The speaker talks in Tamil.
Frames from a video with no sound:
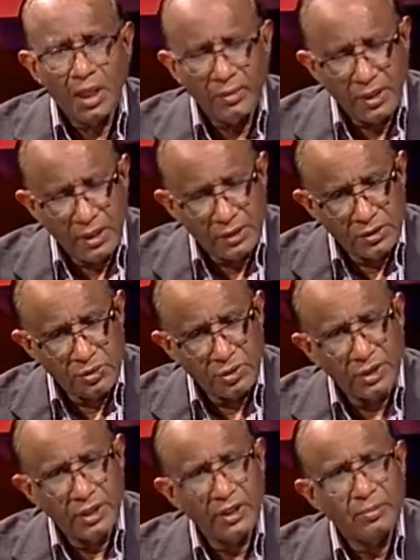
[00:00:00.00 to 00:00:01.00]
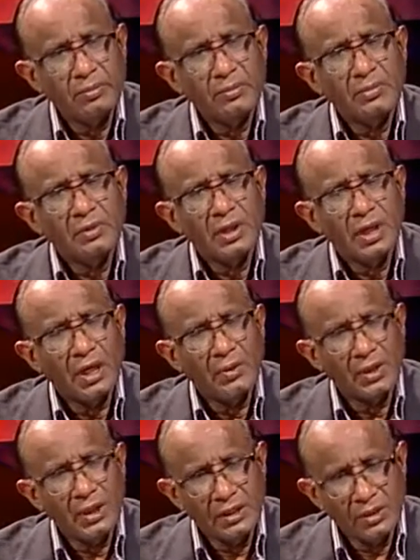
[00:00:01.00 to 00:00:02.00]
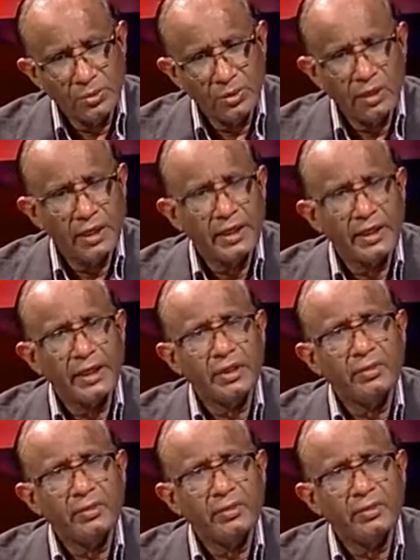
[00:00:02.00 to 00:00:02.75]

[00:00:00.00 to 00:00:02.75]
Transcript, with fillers: அவர்களுக்கு சுதந்திரம் அவர்களுக்கு விடுதலை கிடைக்க